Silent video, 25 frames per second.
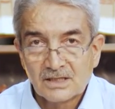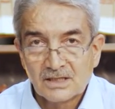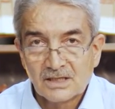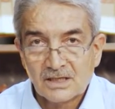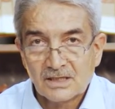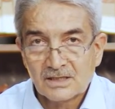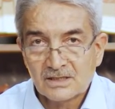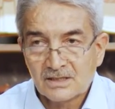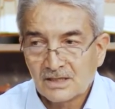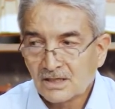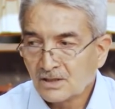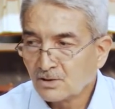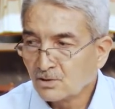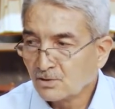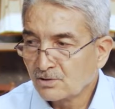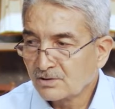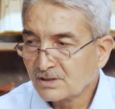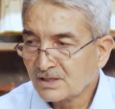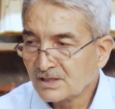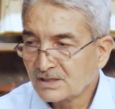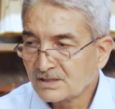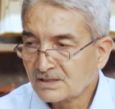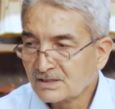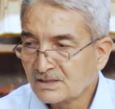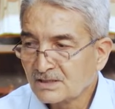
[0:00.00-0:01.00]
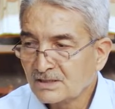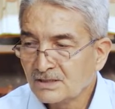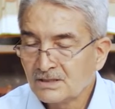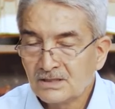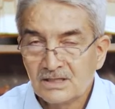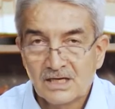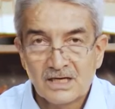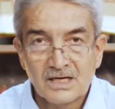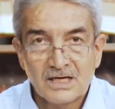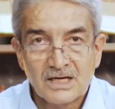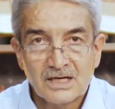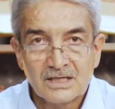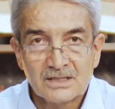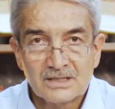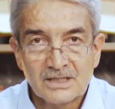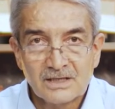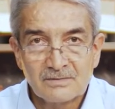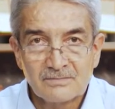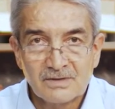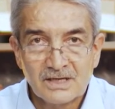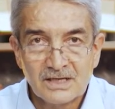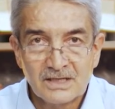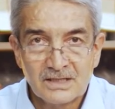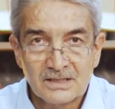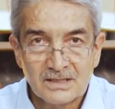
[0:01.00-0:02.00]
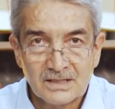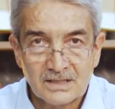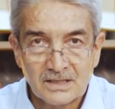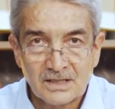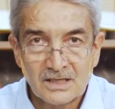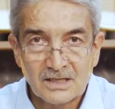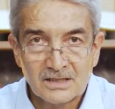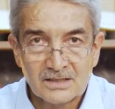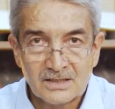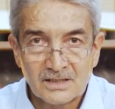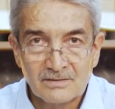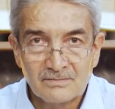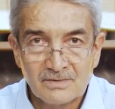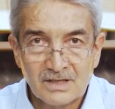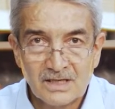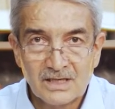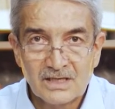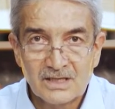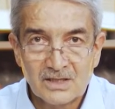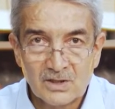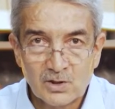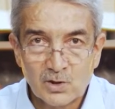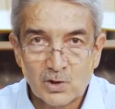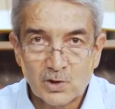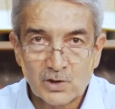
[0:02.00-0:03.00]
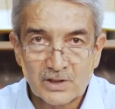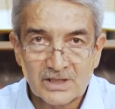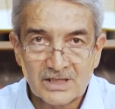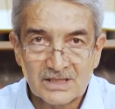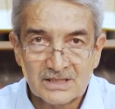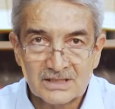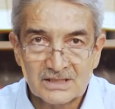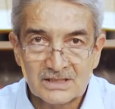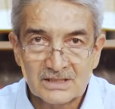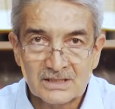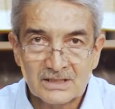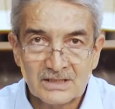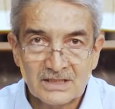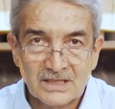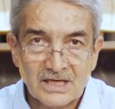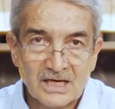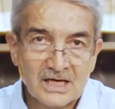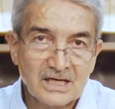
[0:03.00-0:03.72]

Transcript: Allah öğretti. Adem'e, Adem'e öğretti.